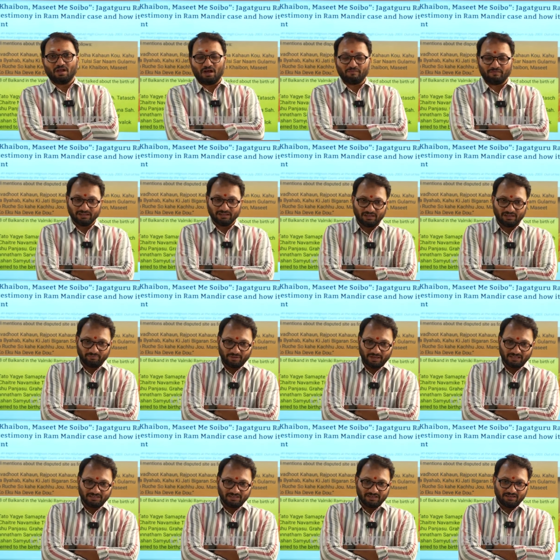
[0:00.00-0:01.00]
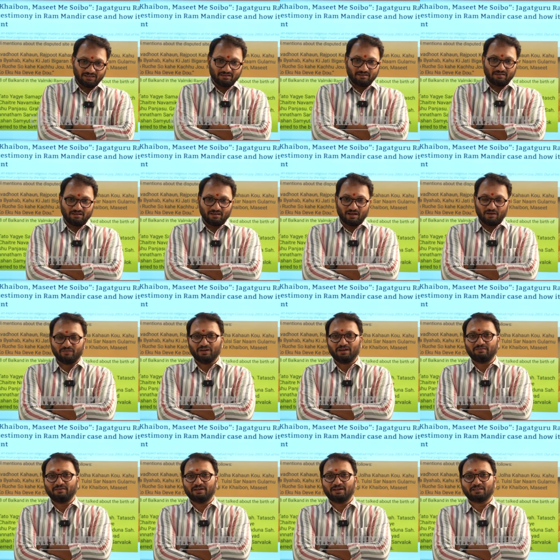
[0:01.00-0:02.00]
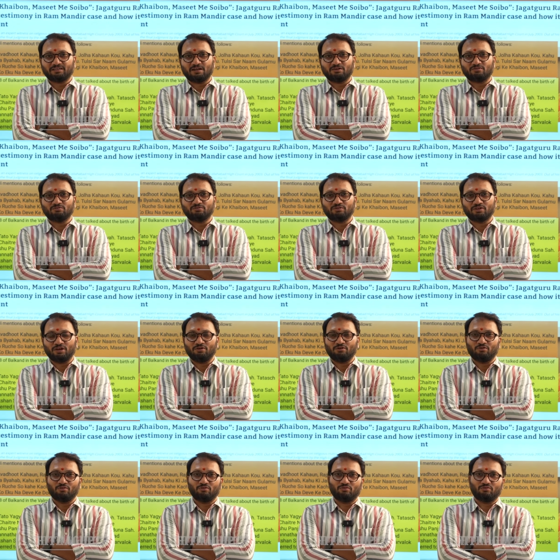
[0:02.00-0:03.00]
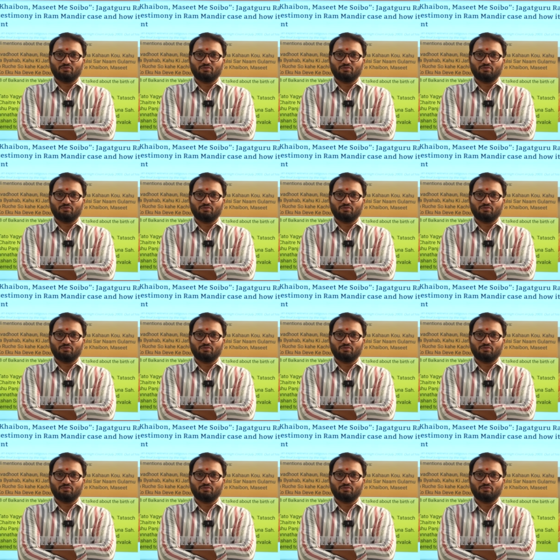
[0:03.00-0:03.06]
ఆ వంద పేజీ అఫిడవిట్లో తాను ఎన్నో